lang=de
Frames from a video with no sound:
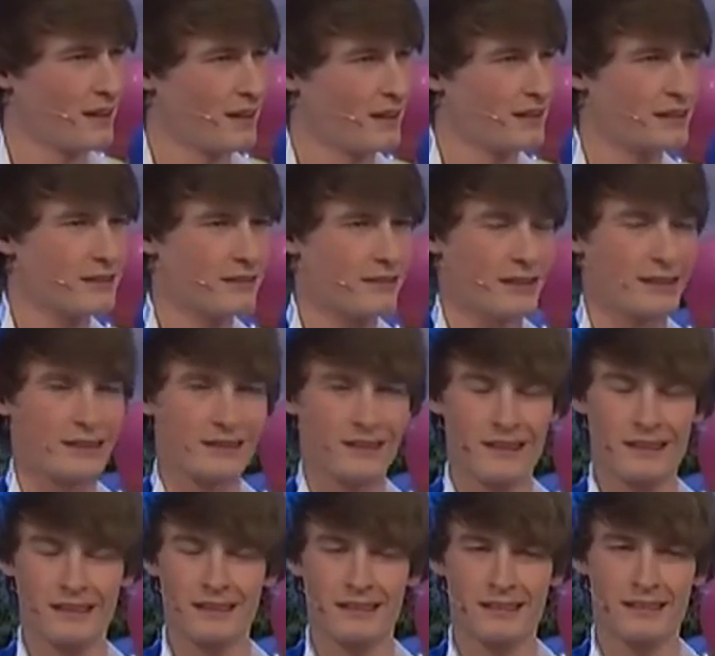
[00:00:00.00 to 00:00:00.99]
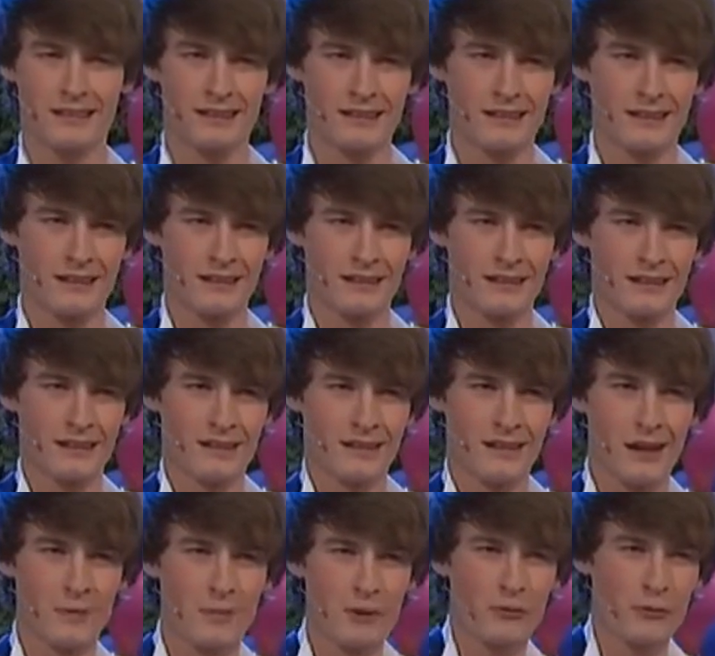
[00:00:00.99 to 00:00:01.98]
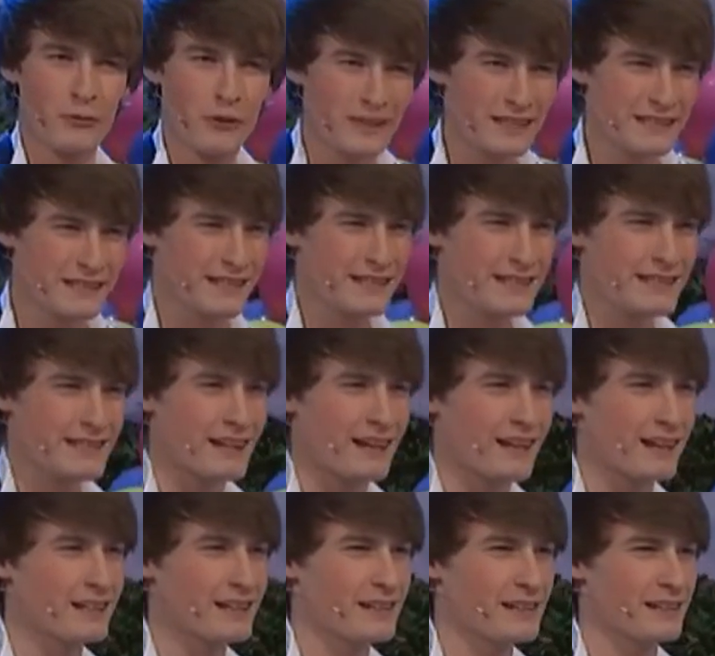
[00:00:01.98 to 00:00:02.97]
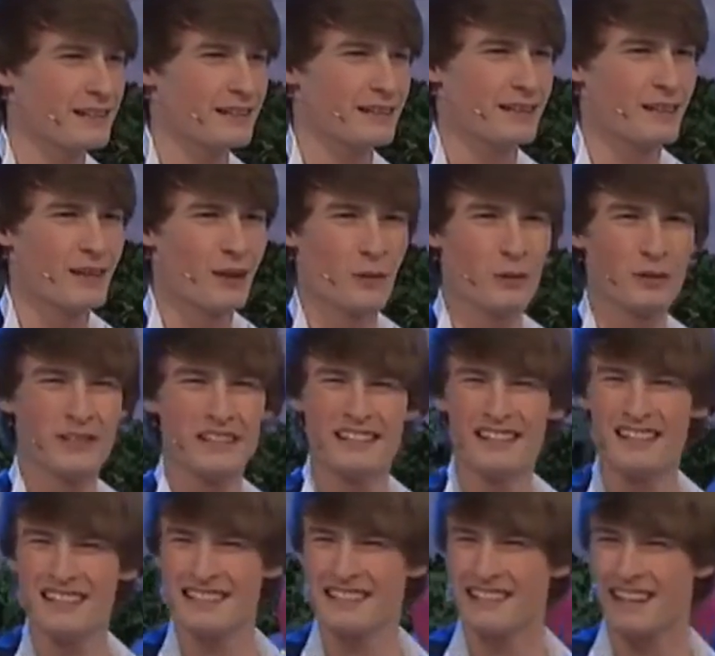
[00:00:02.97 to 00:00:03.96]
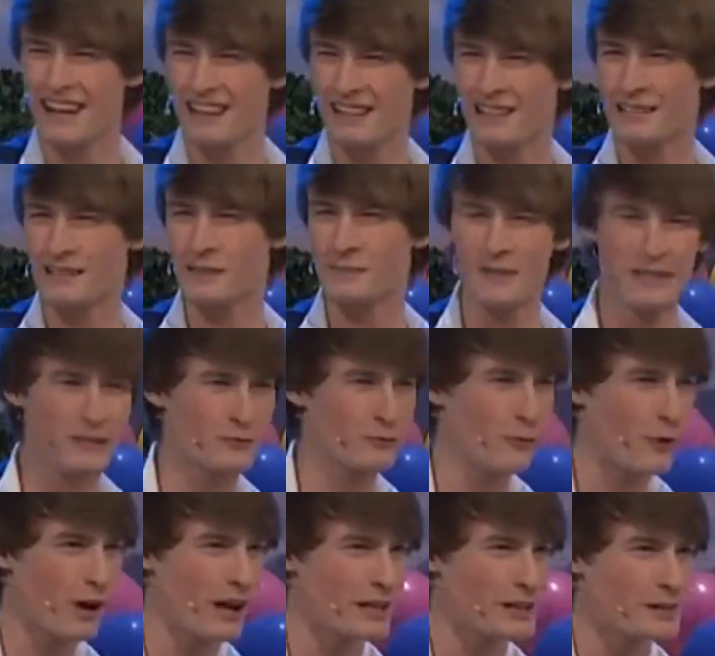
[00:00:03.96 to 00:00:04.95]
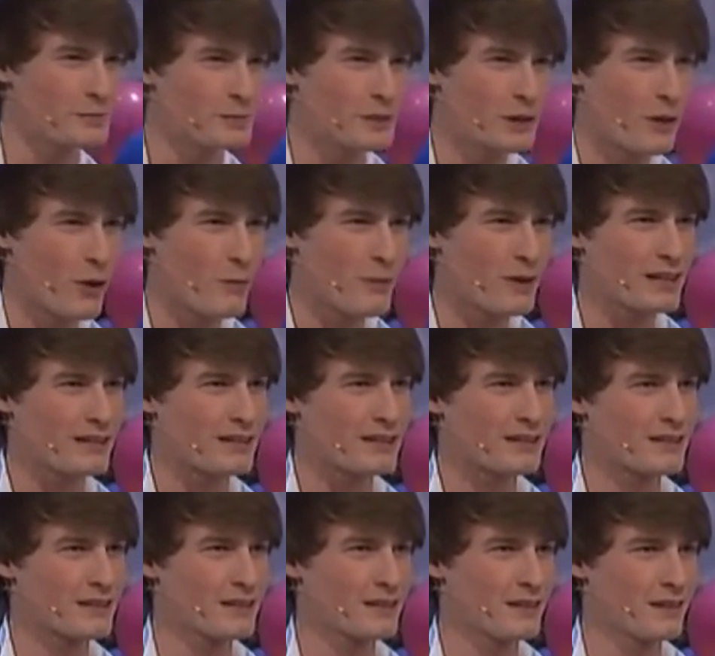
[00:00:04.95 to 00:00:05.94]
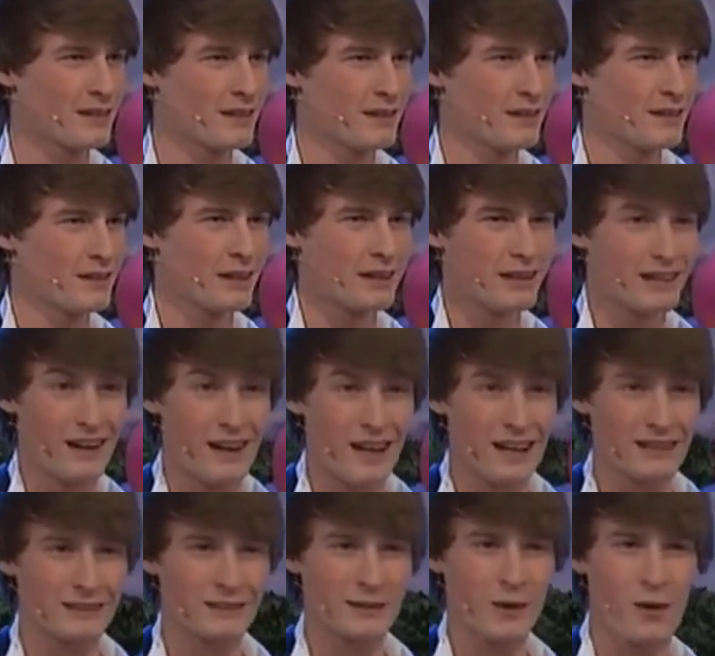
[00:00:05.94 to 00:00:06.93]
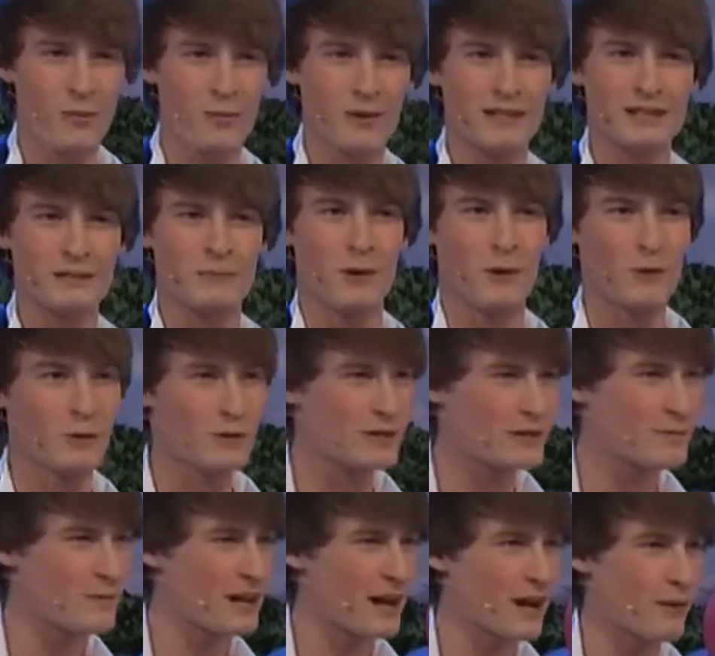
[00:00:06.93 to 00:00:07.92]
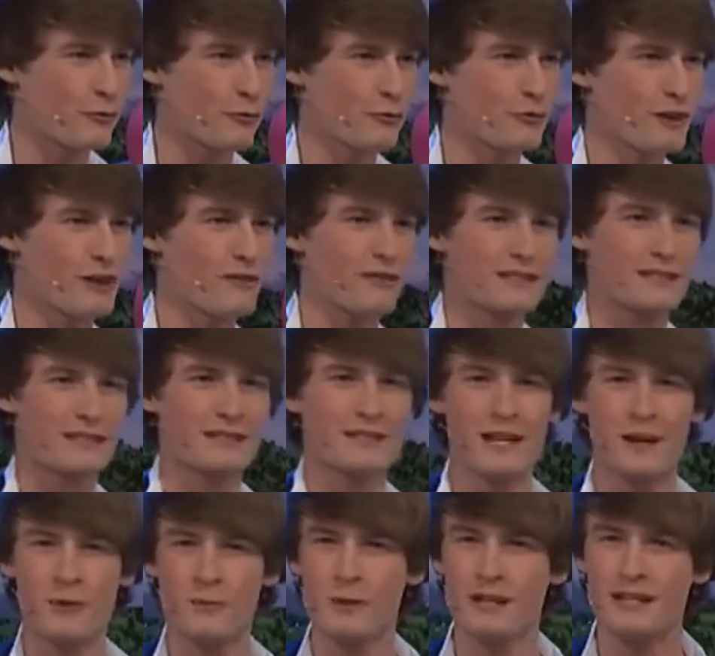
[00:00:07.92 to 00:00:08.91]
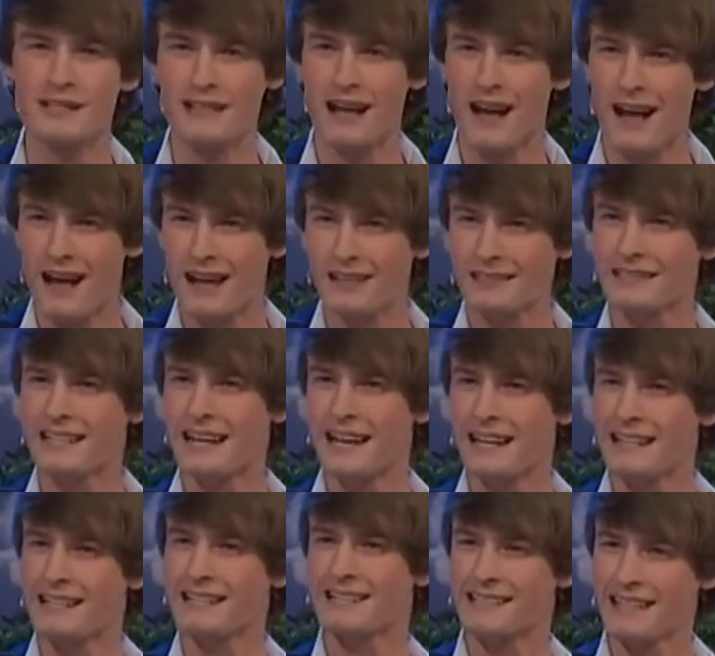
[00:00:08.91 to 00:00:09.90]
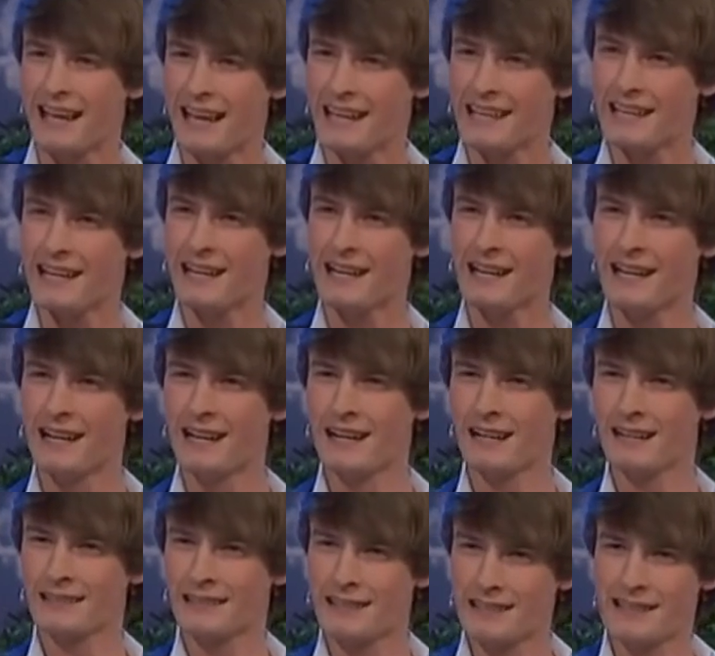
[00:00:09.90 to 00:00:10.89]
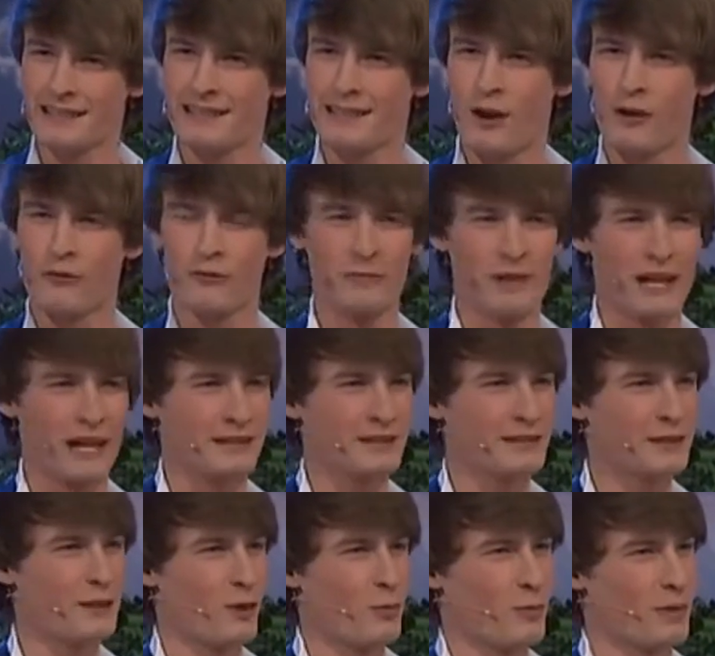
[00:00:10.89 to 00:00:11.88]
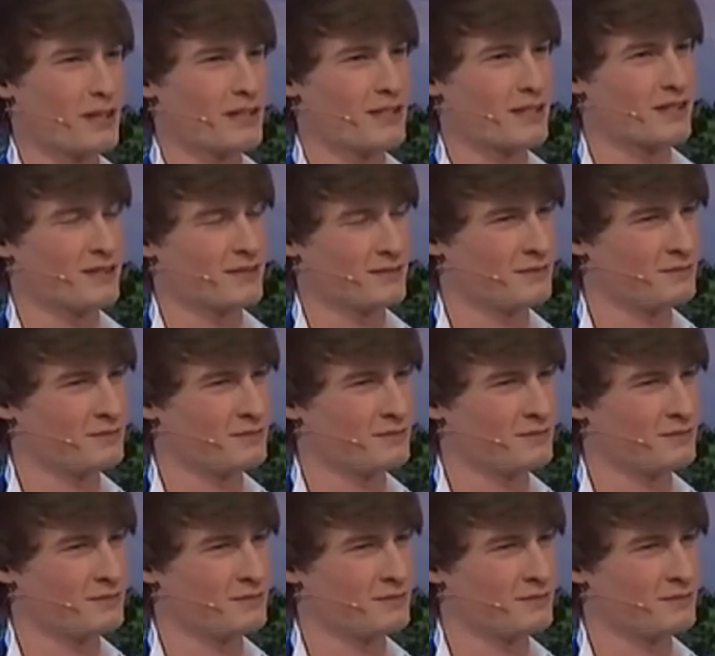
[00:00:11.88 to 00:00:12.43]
Ich weiß auch nicht. Ja, aber fit sind sie alle ne? und die kriechen alles mit, vor allem die Omas. Ja, Gerade die Omas bei uns im Kaff, ne? was in der USA die NSA das sind auf dem Land die Omas.